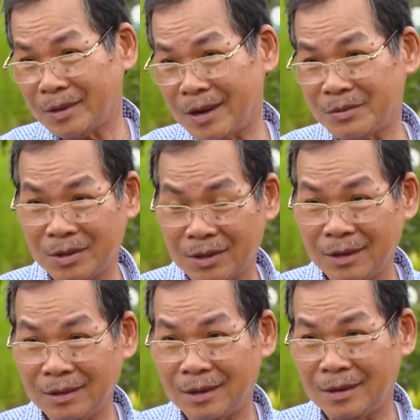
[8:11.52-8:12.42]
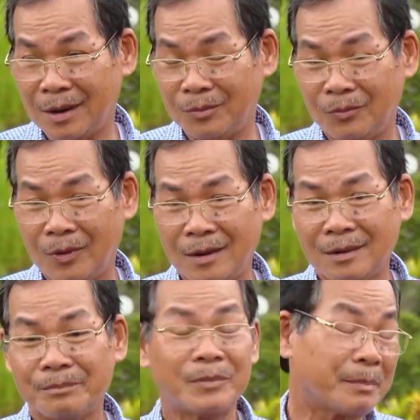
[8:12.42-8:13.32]
Ngoài sau vườn đó thì trồng
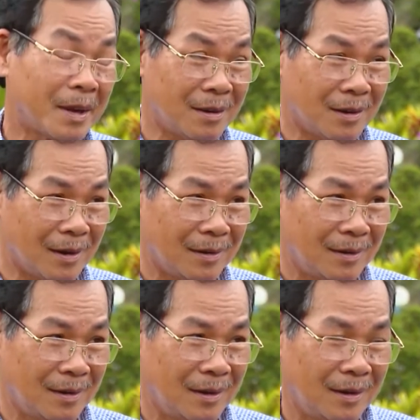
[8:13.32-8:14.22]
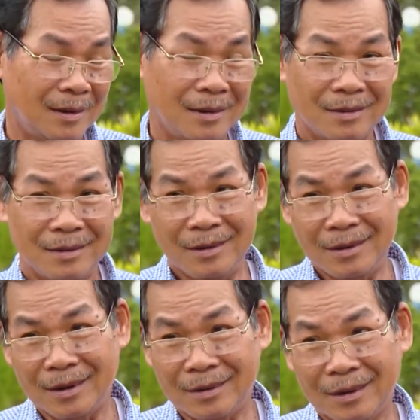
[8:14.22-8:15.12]
khoảng năm trăm cây dừa,
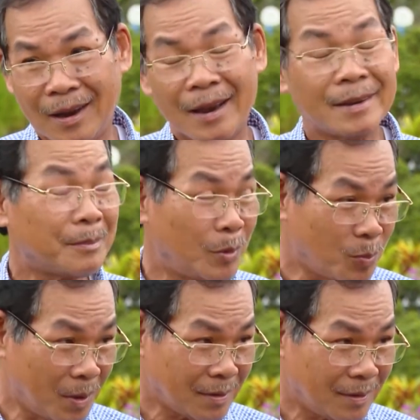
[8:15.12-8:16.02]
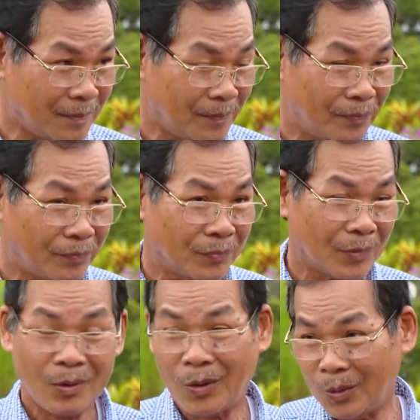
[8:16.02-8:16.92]
với được hai trăm gốc mít.
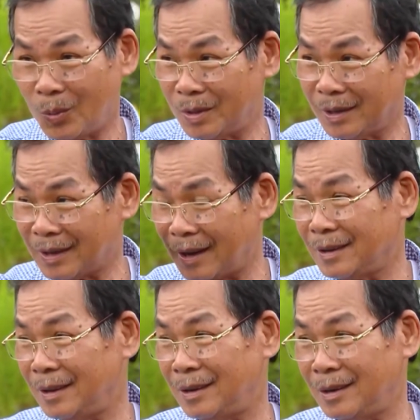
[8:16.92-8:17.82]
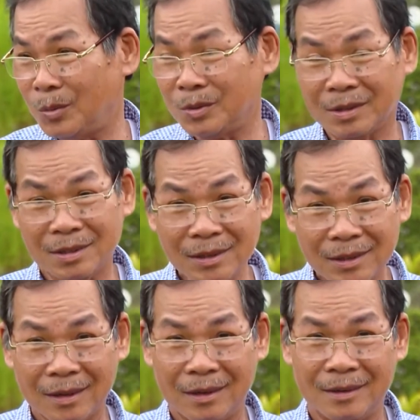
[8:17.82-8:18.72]
Còn khu vực này thì khu vực
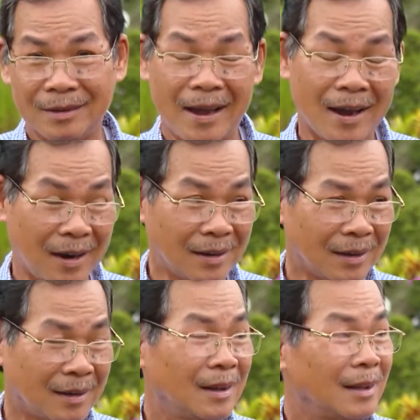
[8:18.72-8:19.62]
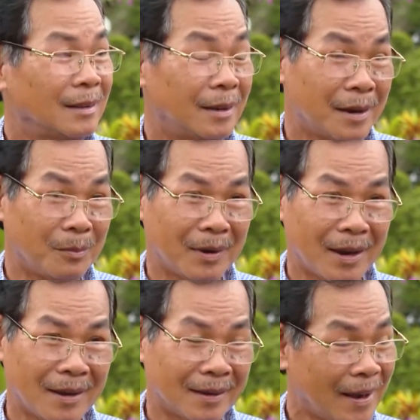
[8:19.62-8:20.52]
trước nhà ở đó thì trồng
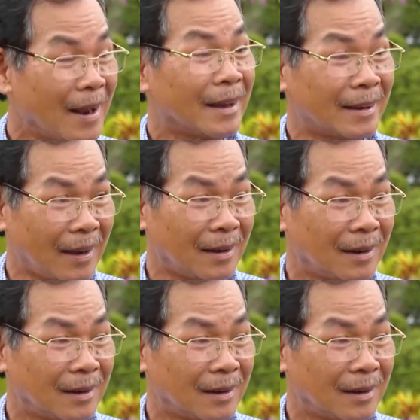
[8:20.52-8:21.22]
cây ăn trái lặt vặt.